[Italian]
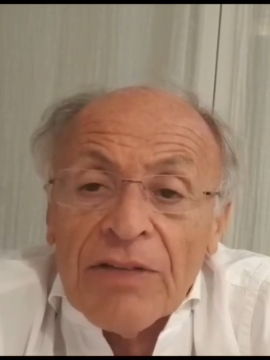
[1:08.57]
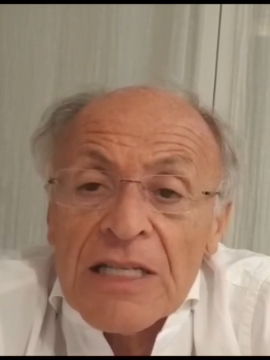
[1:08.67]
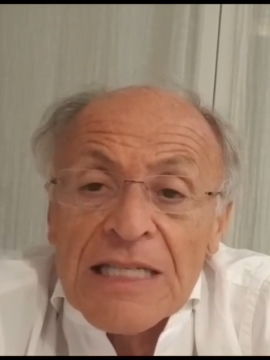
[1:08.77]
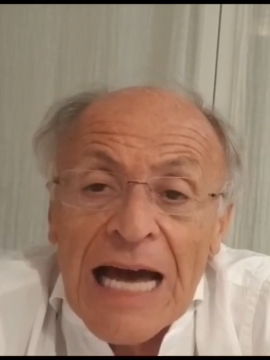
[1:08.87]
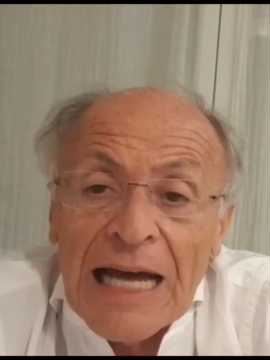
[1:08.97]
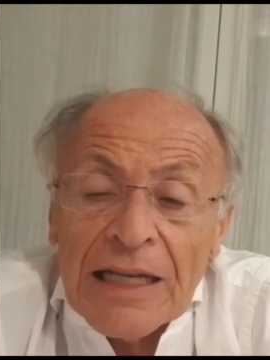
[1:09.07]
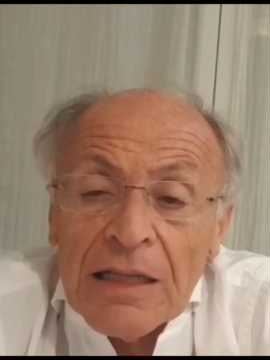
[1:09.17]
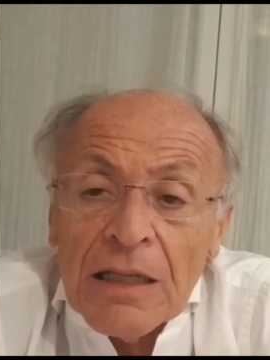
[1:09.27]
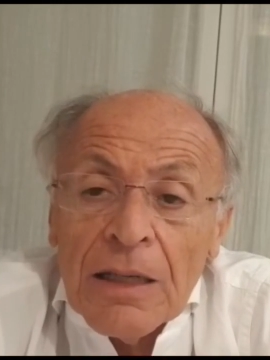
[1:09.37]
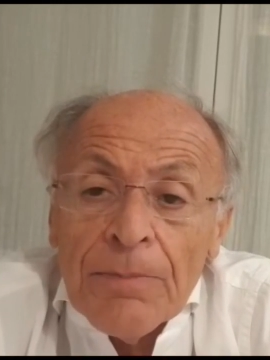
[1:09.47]
avversari.
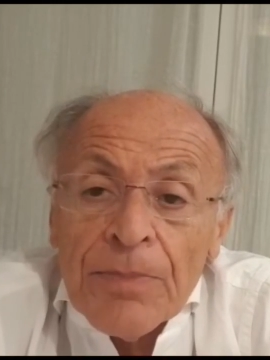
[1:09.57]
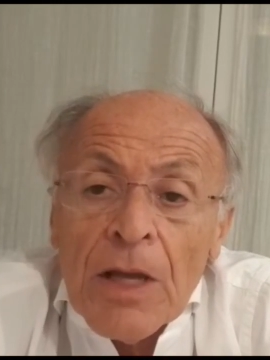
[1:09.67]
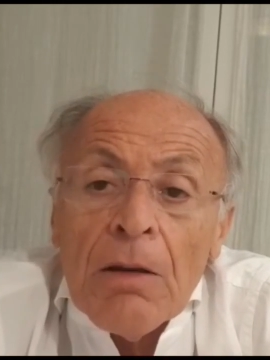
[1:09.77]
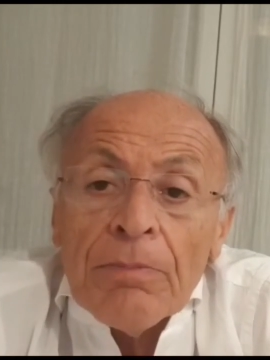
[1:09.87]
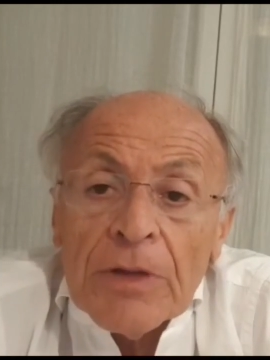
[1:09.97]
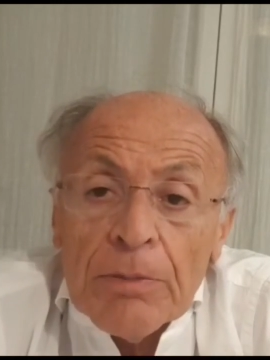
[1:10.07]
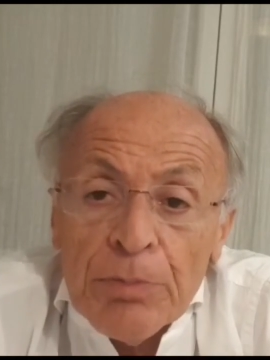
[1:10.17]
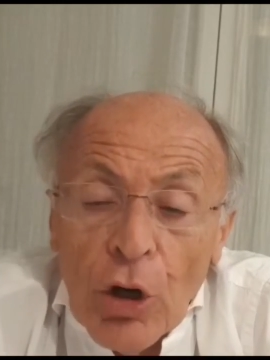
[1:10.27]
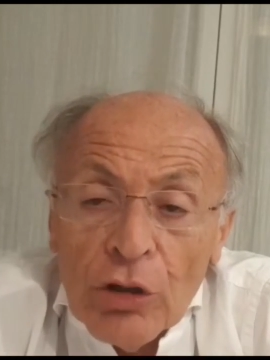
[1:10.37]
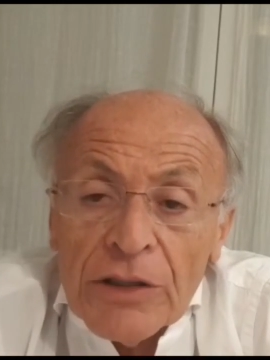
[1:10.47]

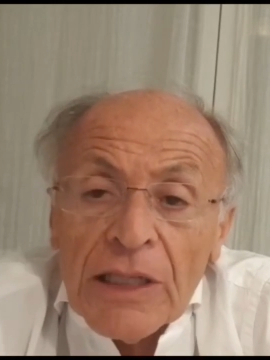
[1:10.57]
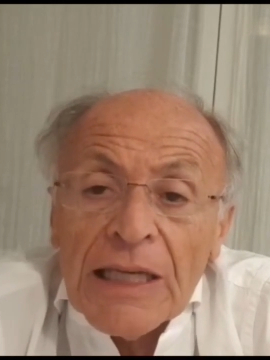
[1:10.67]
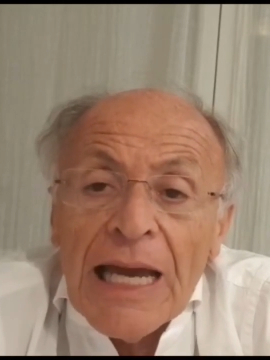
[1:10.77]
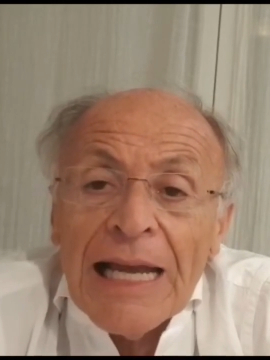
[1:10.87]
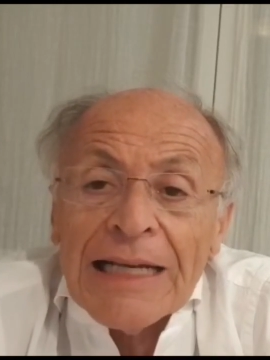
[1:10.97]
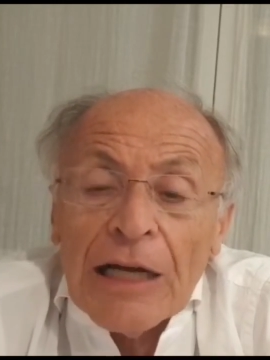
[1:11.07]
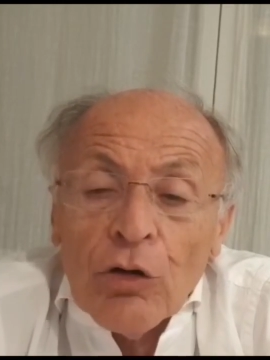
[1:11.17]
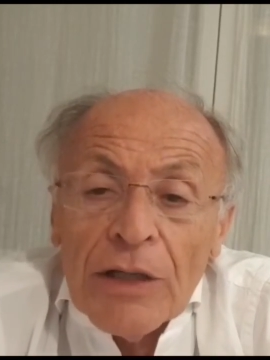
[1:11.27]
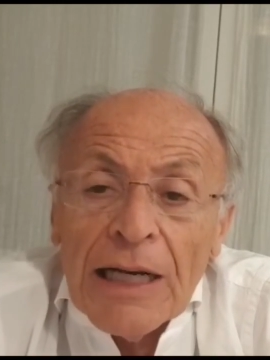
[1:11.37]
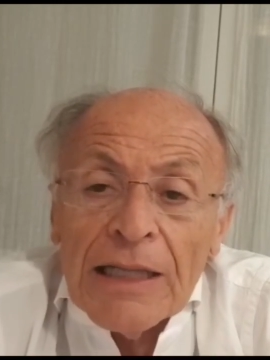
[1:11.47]
Piontek è il
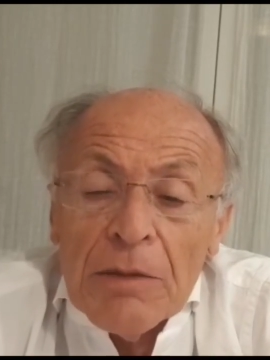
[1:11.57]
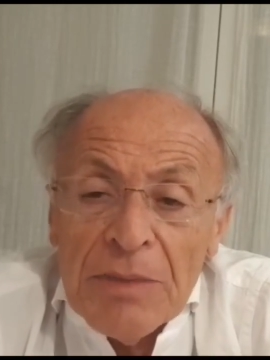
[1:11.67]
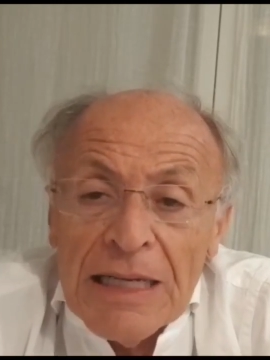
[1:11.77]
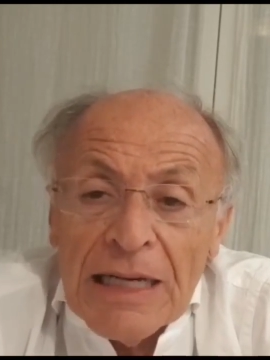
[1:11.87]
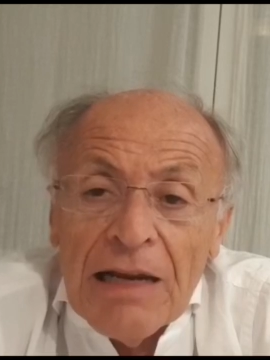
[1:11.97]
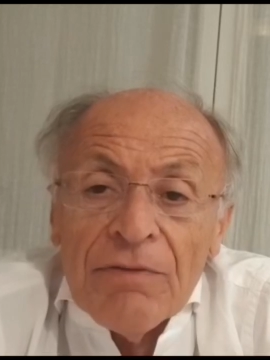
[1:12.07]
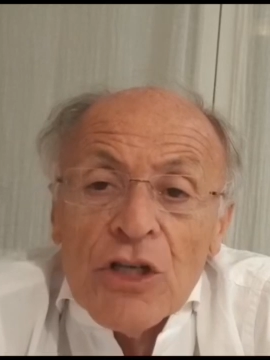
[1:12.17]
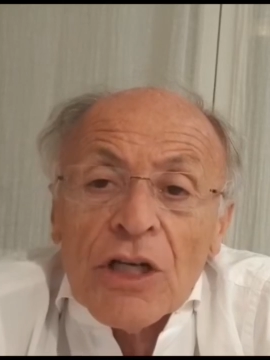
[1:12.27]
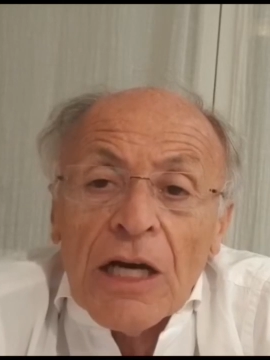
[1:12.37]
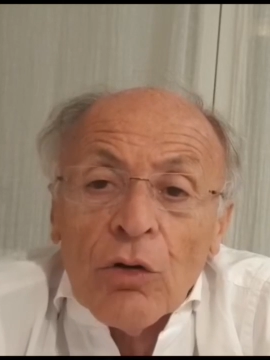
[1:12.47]
canoniere del Milan, è il
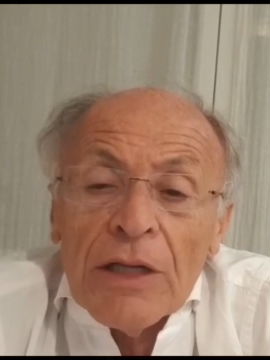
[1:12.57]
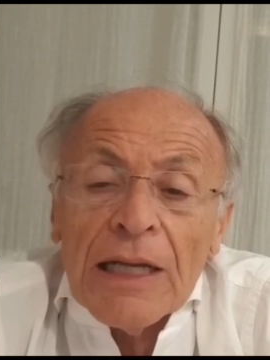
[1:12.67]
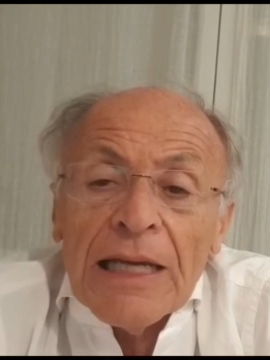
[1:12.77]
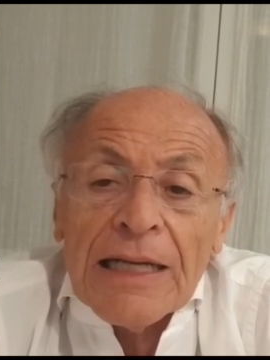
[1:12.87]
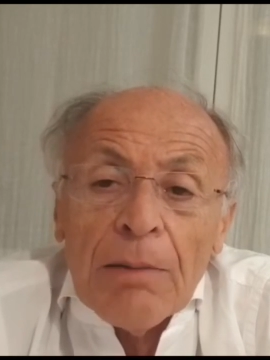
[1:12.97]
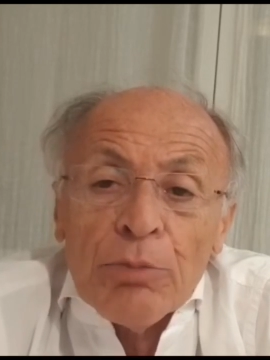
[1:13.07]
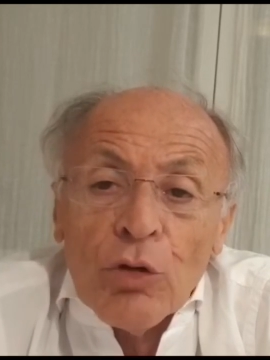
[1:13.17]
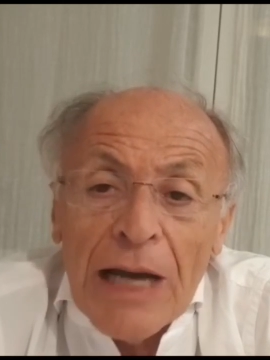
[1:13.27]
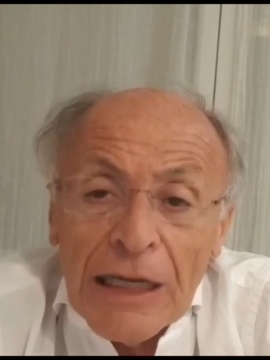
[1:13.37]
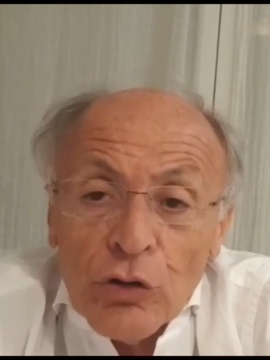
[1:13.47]
vice canoniere del
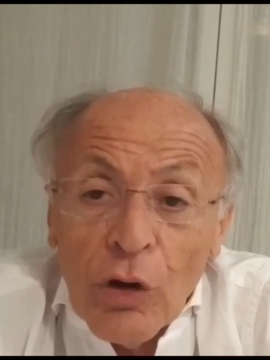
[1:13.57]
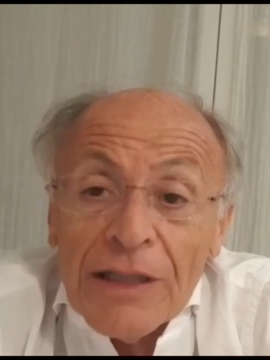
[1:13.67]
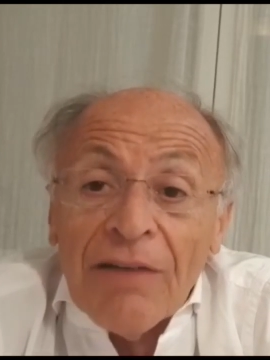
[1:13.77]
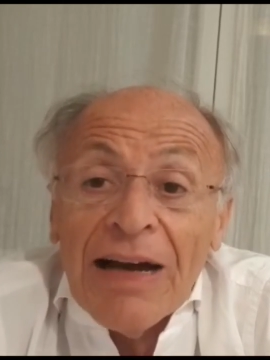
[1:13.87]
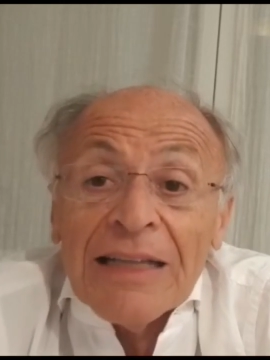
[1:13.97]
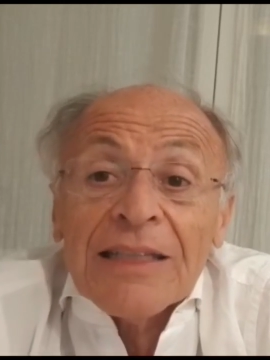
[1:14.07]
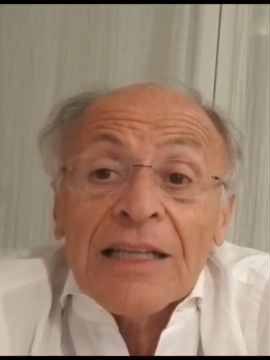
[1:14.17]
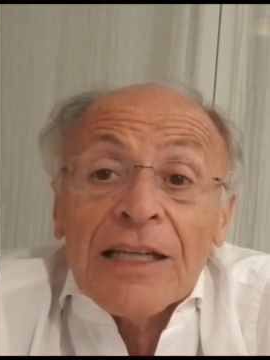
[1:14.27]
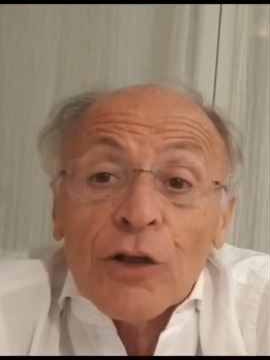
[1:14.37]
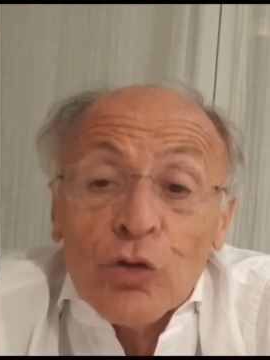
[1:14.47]
campionato, è davanti
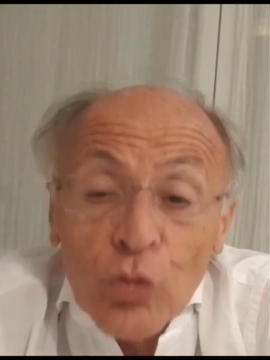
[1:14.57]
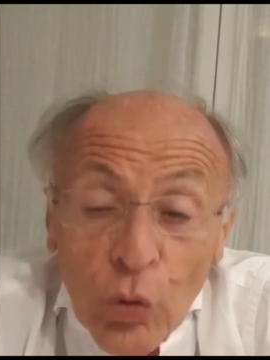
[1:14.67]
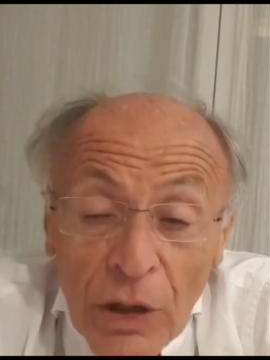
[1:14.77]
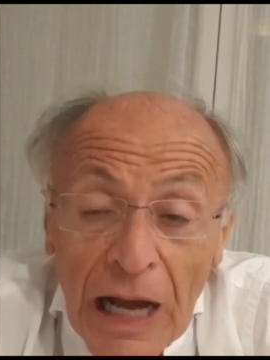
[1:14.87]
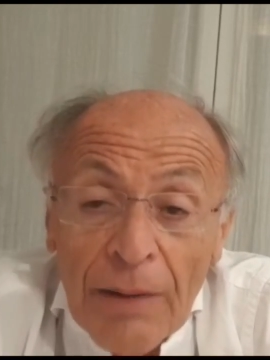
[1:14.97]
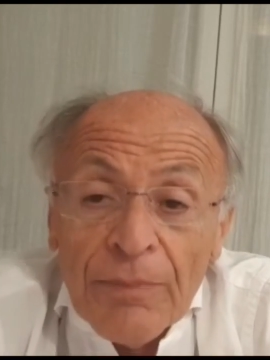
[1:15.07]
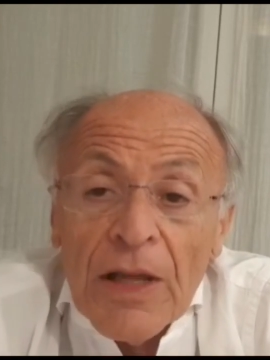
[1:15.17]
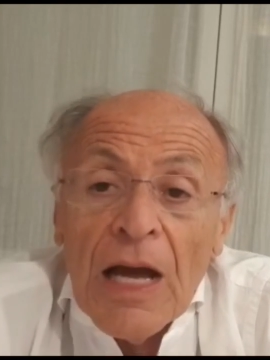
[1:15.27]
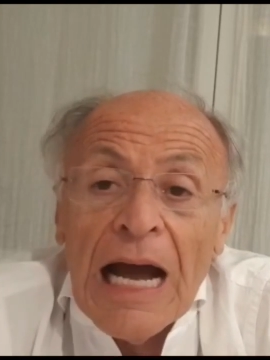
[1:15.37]
addirittura